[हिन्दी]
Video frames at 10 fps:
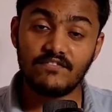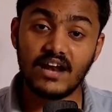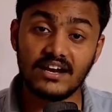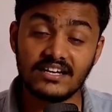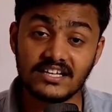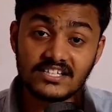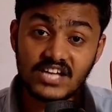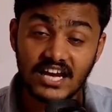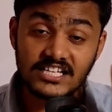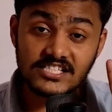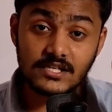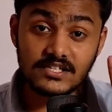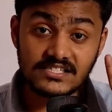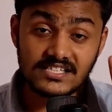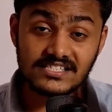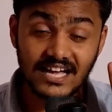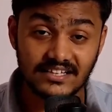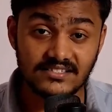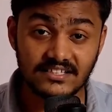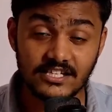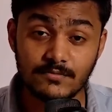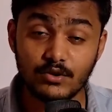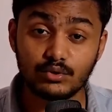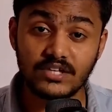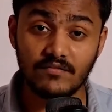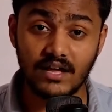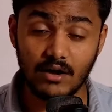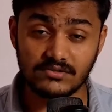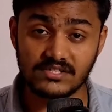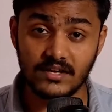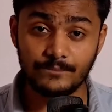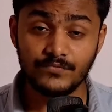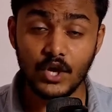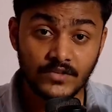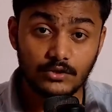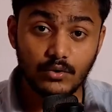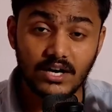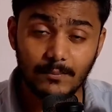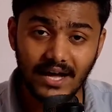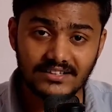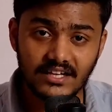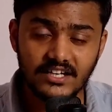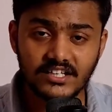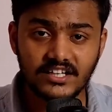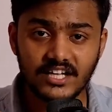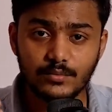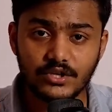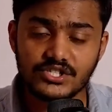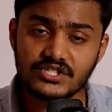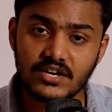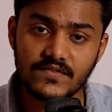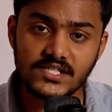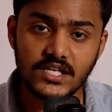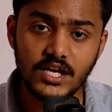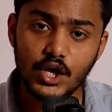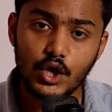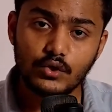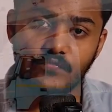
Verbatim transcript: फिलहाल इनके 40 से ज़्यादा सिटीज़ में खुद के वेयर हाउसेज हैं तो अगर बात करें इनके ट्रांसपोर्टेशन सर्विस की तो